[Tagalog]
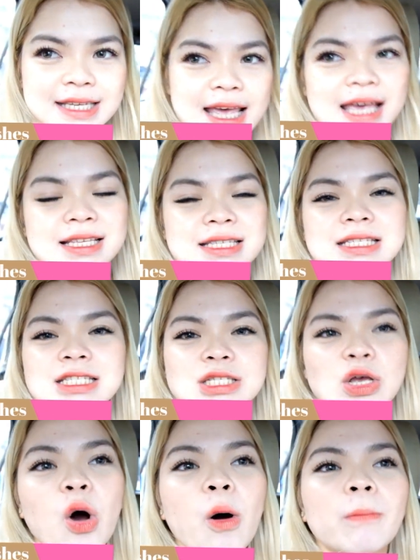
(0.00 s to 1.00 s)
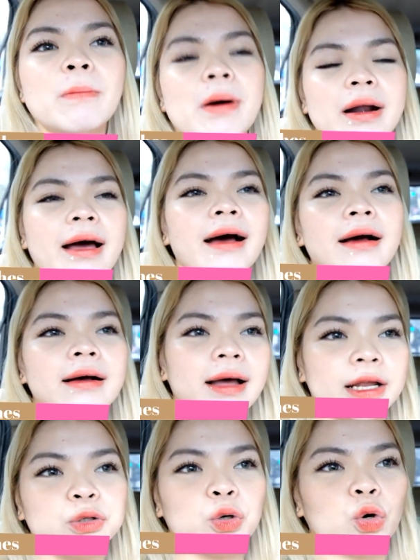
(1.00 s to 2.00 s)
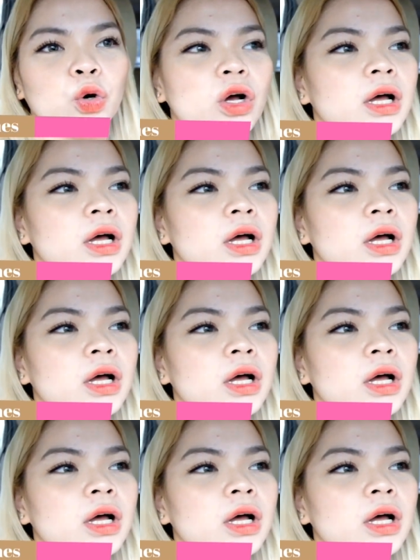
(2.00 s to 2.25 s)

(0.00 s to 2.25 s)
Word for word: Yes, sobrang ano,